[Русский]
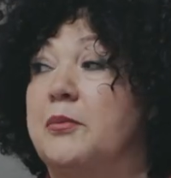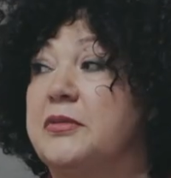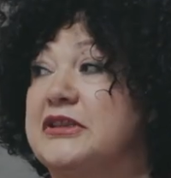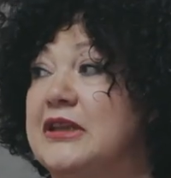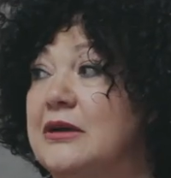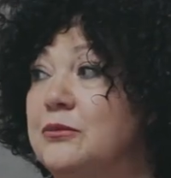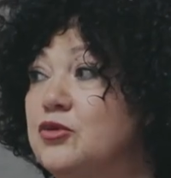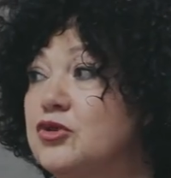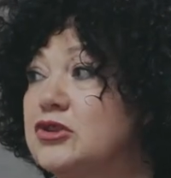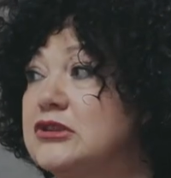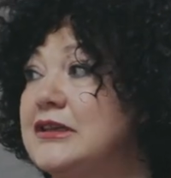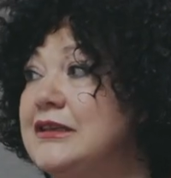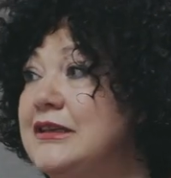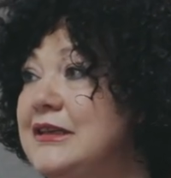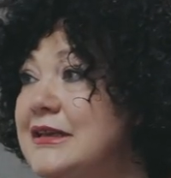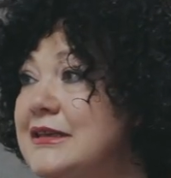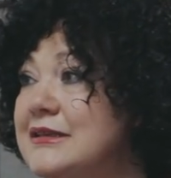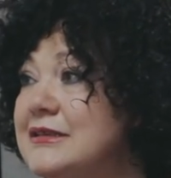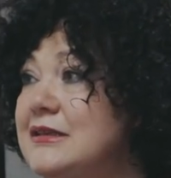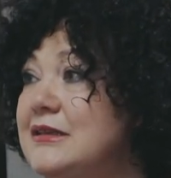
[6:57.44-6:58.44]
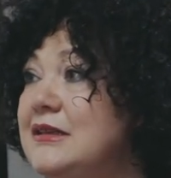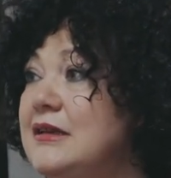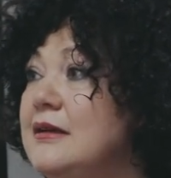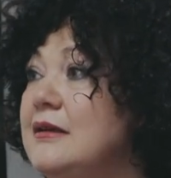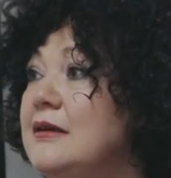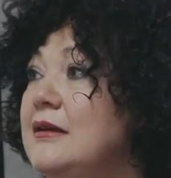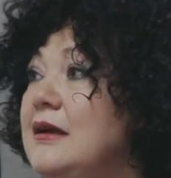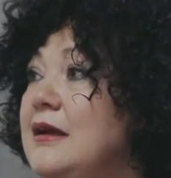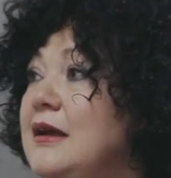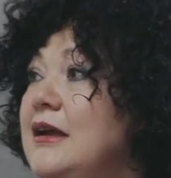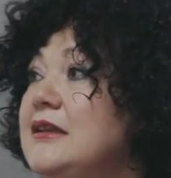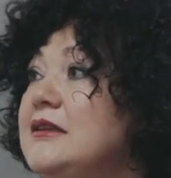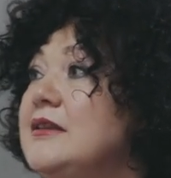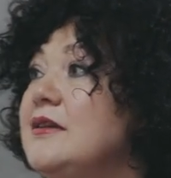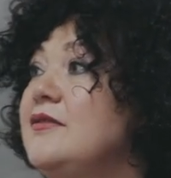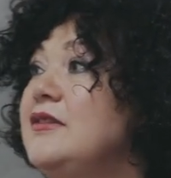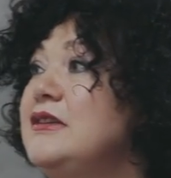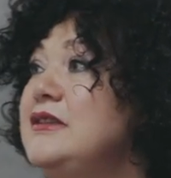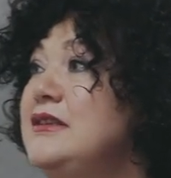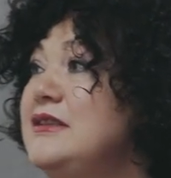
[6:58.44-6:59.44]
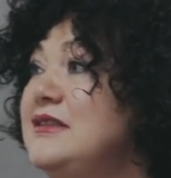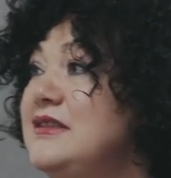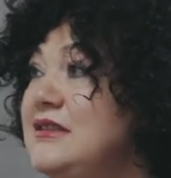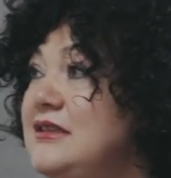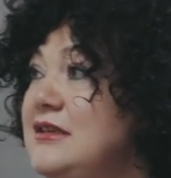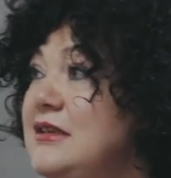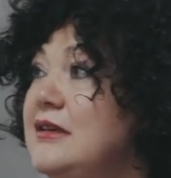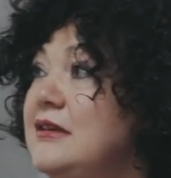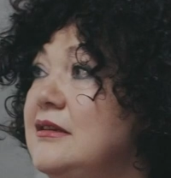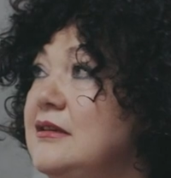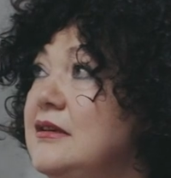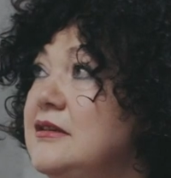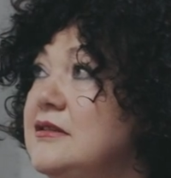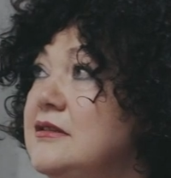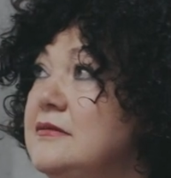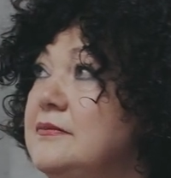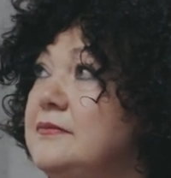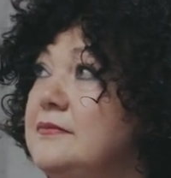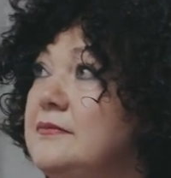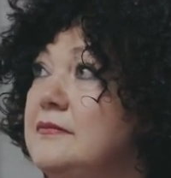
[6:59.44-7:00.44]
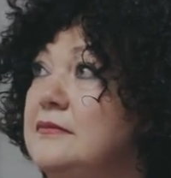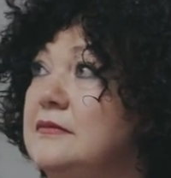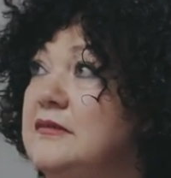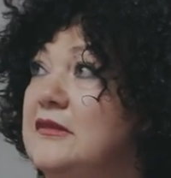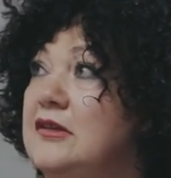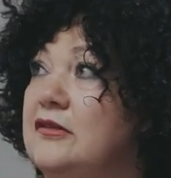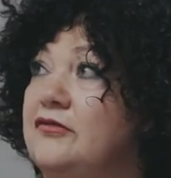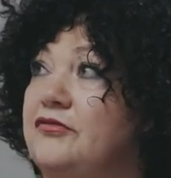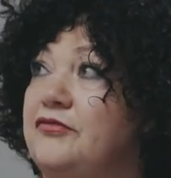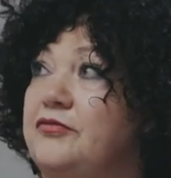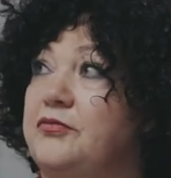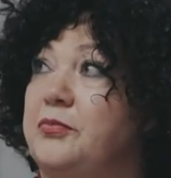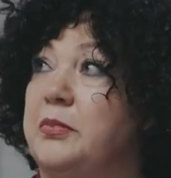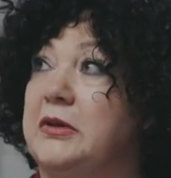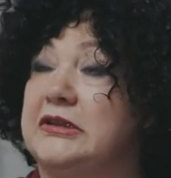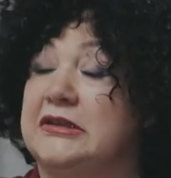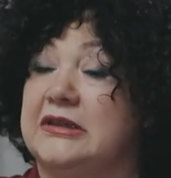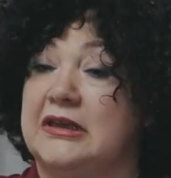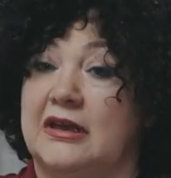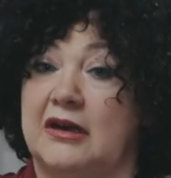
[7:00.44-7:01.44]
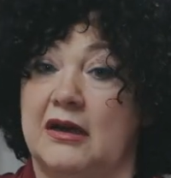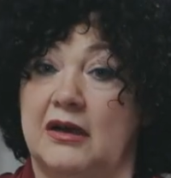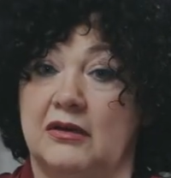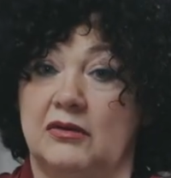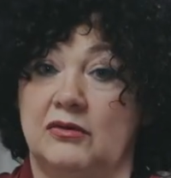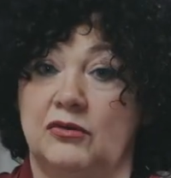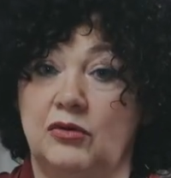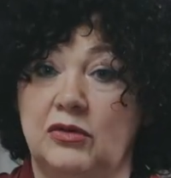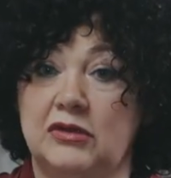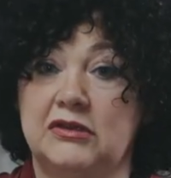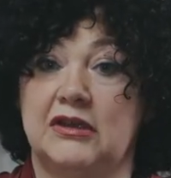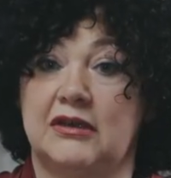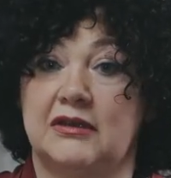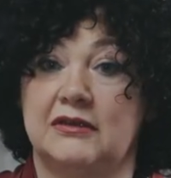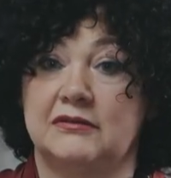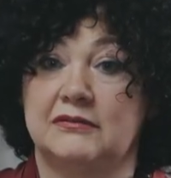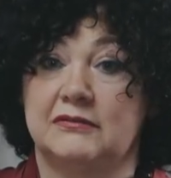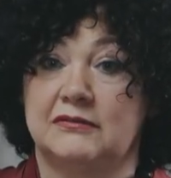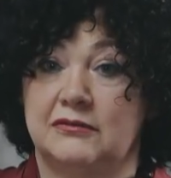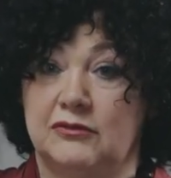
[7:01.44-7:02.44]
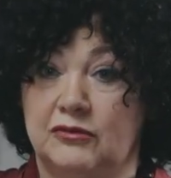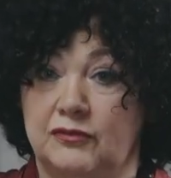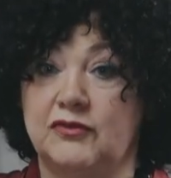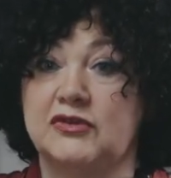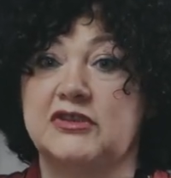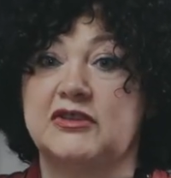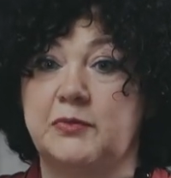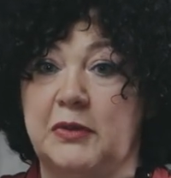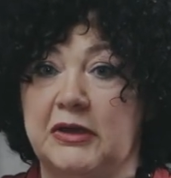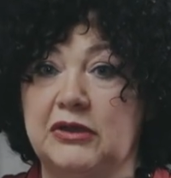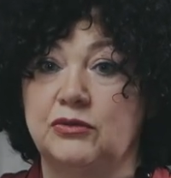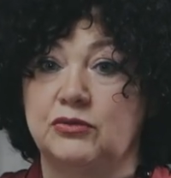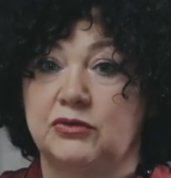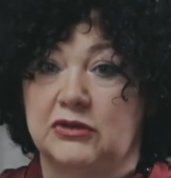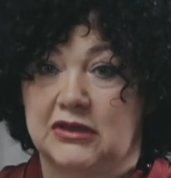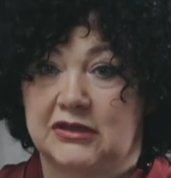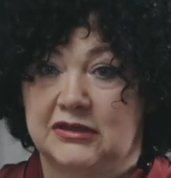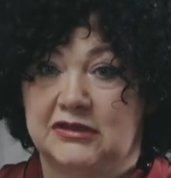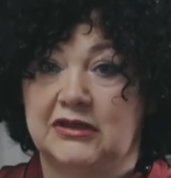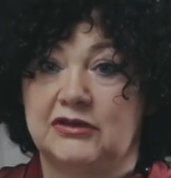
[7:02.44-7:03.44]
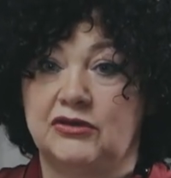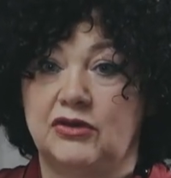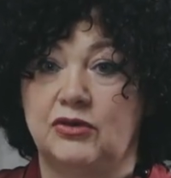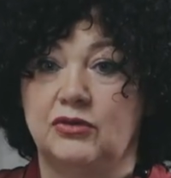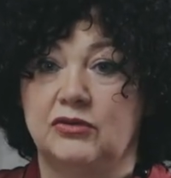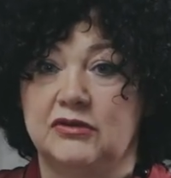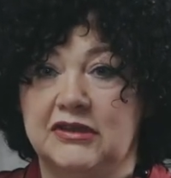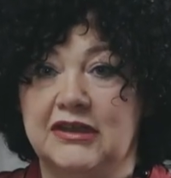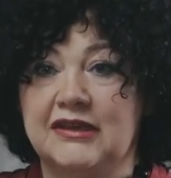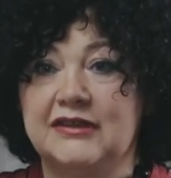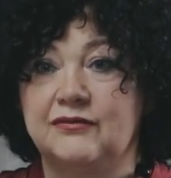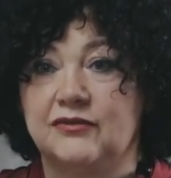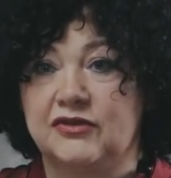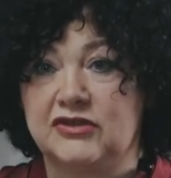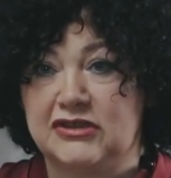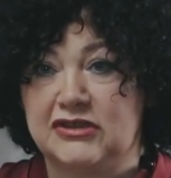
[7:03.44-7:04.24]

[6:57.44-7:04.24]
Потому что если этого не сделать полтора года, ну вот с полутора до трех, да,